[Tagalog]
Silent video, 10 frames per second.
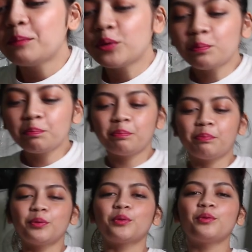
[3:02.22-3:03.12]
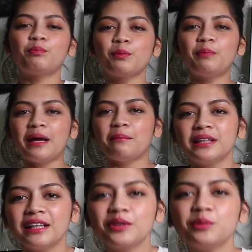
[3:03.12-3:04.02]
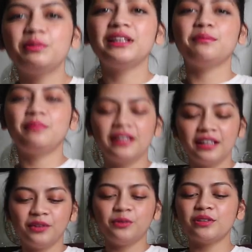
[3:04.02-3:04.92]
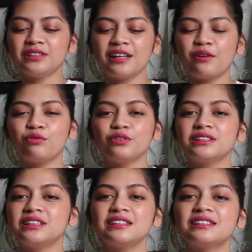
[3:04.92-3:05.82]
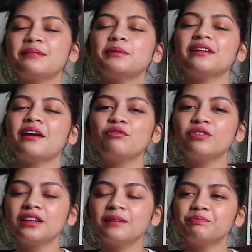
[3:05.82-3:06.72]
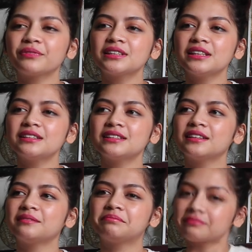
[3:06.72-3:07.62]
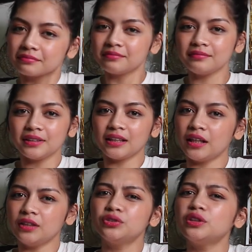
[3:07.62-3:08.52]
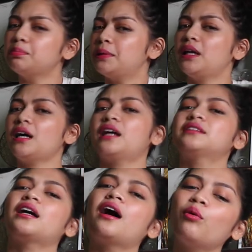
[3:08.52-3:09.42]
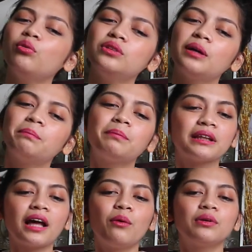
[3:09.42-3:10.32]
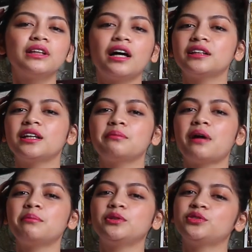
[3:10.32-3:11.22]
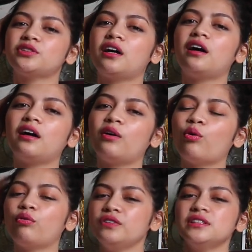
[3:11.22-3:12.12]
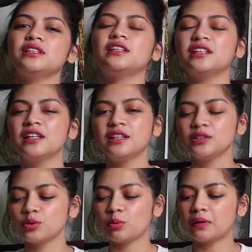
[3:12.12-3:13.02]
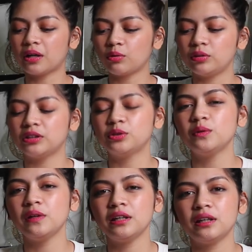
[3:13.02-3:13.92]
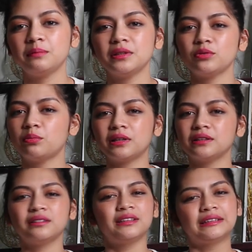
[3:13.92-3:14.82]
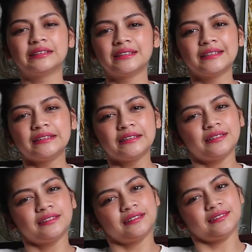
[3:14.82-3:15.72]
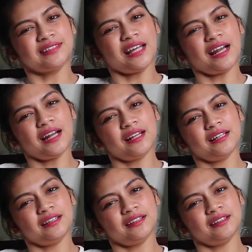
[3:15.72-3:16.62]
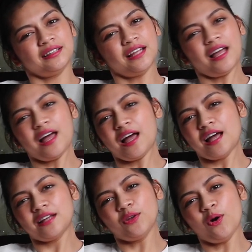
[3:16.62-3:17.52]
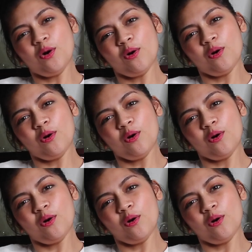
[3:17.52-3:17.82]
puro, puro problema na lang yung binibigay ko. Kasi ever since, I mean, ever since kinder pa lang ata ako, napatawag na ata yung mami ko sa office eh. Sobrang kulit ko eh. I mean, sobrang... Tarantado!